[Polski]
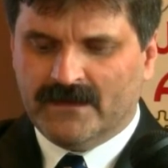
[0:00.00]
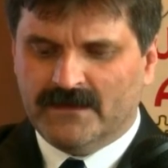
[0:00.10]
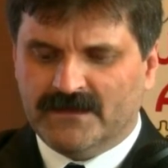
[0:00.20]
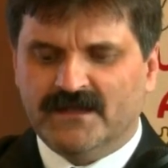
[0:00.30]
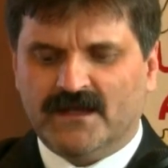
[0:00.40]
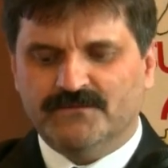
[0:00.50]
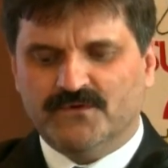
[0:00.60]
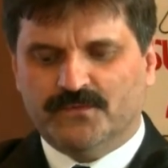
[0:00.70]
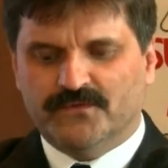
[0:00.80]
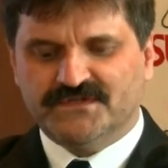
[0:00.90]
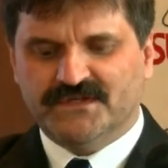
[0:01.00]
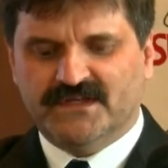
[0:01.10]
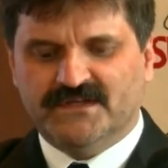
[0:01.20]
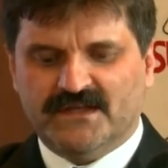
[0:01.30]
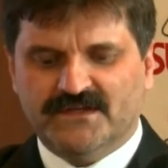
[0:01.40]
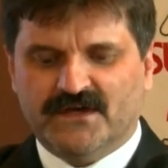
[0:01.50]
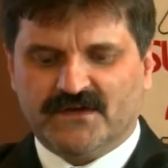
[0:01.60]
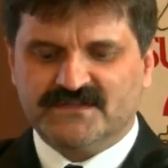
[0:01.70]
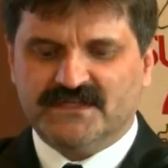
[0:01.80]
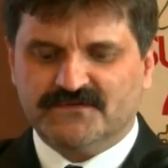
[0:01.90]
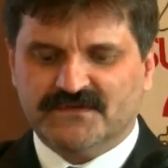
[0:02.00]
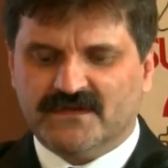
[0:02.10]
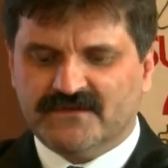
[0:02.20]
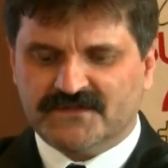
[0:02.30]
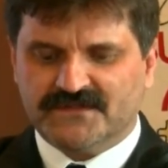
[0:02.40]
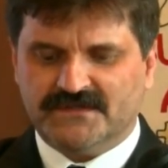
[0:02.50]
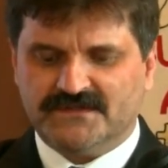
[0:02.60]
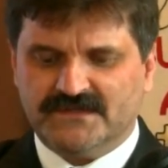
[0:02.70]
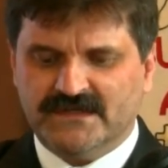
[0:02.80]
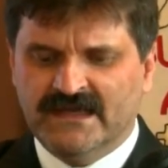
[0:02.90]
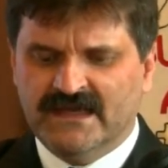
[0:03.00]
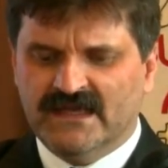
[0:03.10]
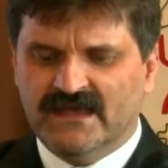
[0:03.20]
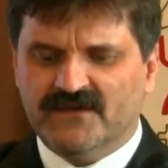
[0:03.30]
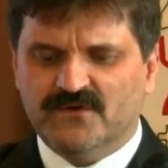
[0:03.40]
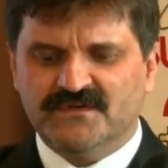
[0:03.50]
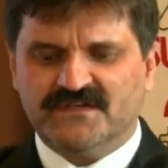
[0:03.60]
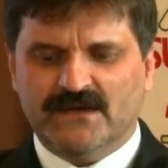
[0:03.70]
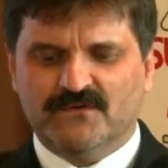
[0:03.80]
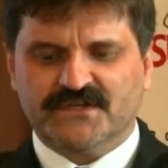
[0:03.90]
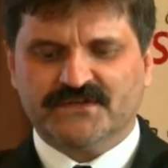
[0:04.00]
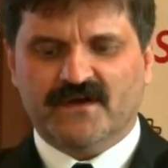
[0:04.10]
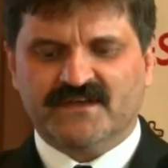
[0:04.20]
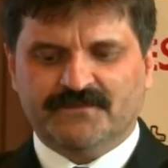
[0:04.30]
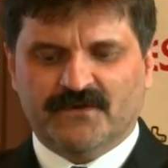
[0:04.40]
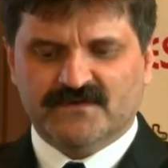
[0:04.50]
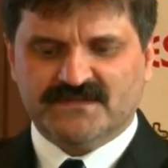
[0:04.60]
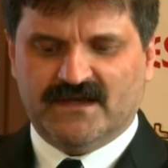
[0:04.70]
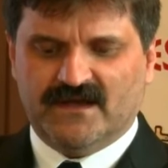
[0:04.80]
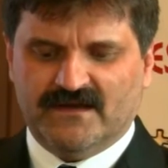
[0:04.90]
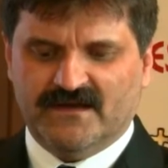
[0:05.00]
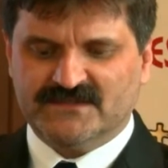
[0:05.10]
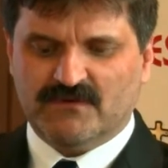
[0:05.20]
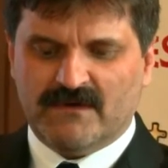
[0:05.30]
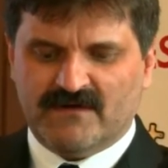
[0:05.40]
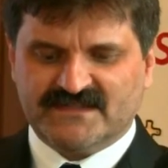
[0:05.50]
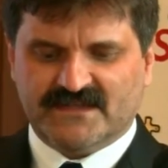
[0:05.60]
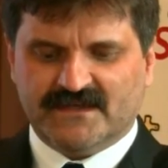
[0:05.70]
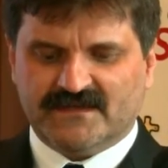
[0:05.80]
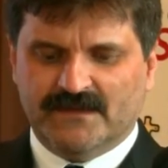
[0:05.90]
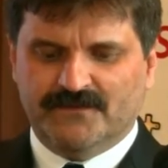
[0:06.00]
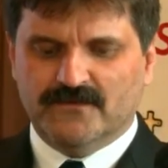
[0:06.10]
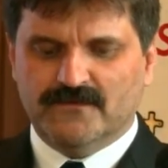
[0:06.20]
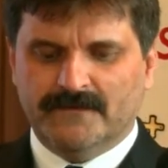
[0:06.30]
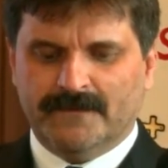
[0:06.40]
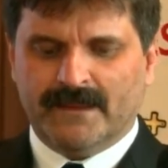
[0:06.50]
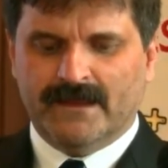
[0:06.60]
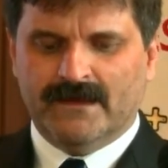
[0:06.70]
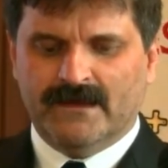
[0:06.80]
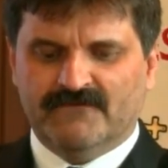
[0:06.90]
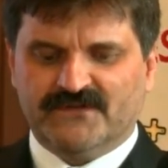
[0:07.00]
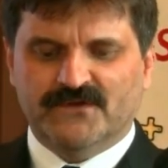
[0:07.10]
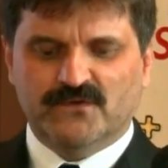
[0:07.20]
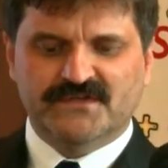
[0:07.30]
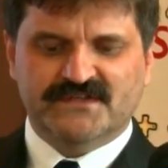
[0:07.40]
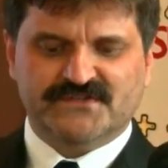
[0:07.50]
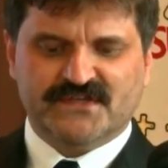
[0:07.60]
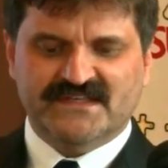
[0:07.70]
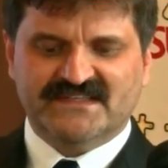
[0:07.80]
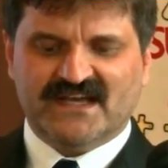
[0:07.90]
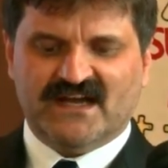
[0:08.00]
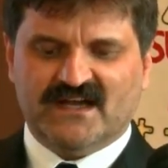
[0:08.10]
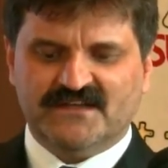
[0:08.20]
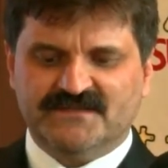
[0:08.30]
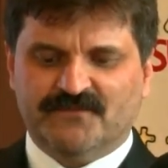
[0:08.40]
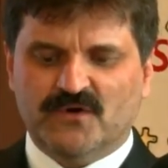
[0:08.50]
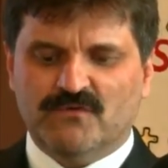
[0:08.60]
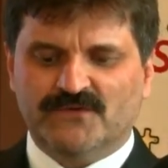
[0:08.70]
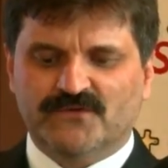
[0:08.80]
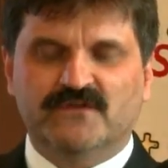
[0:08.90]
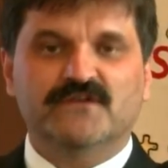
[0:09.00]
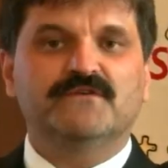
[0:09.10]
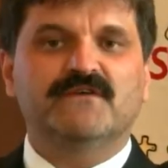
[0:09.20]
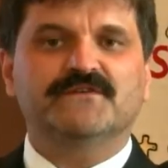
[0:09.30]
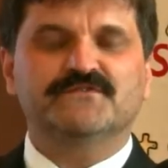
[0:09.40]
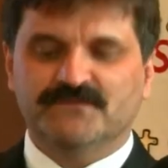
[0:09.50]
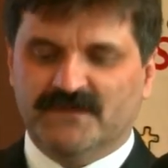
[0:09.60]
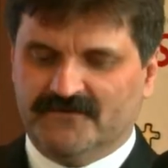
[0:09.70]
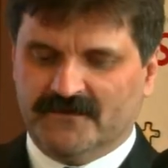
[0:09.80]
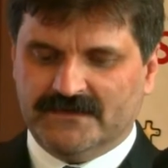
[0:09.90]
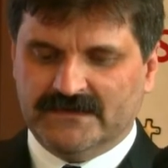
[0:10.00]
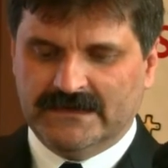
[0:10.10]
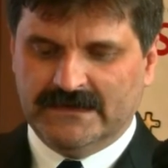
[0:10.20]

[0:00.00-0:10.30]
Kilka minut później Titanic rozdarł się na dwie części. Wielu myślało, że to eksplozja złamała statek na pół. Wtedy ludzie zaczęli skakać z pokładu do lodowato-zimnej wody.